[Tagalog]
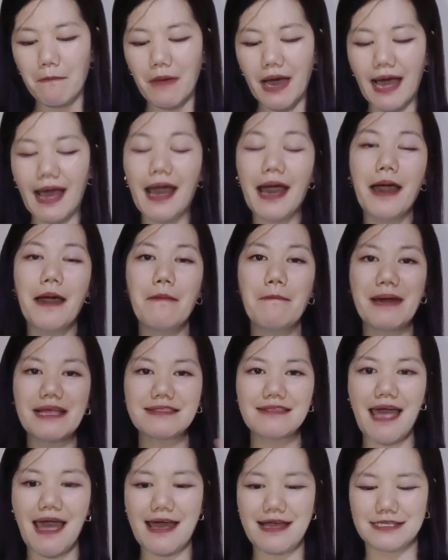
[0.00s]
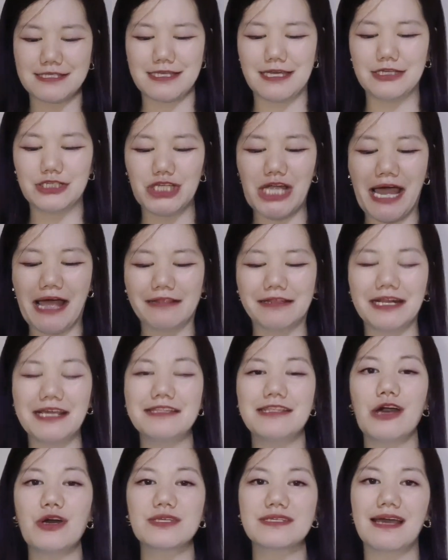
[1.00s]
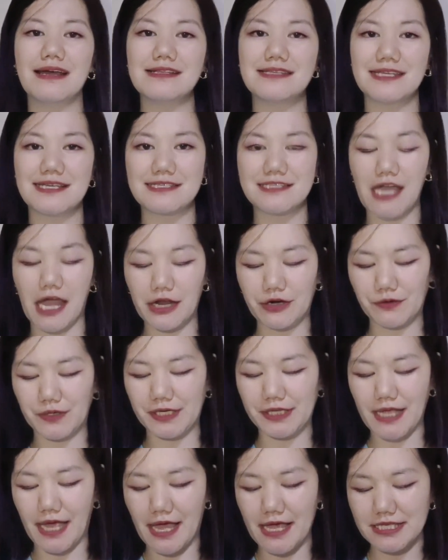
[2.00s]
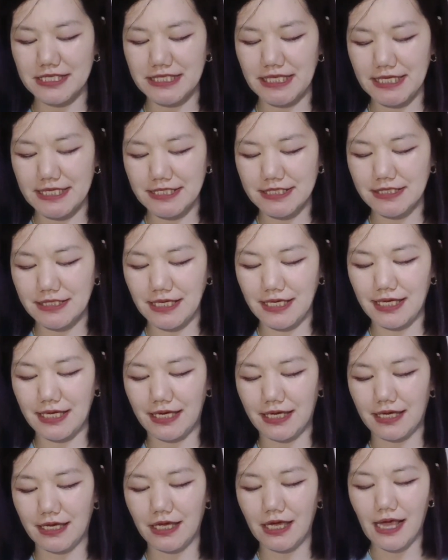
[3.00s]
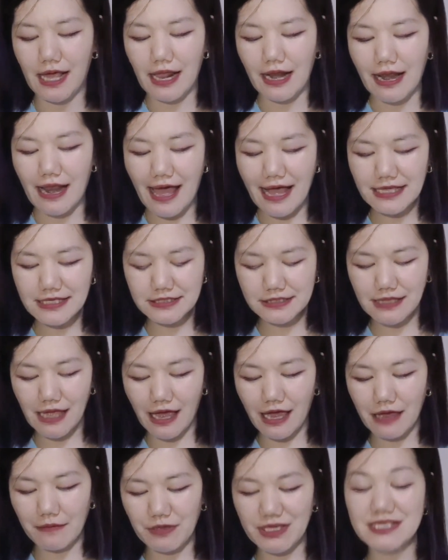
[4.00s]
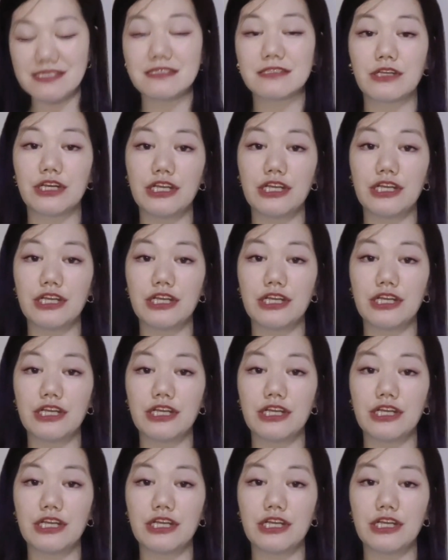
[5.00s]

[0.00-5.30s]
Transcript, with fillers: uh, mataas siya, 3,660. Last time is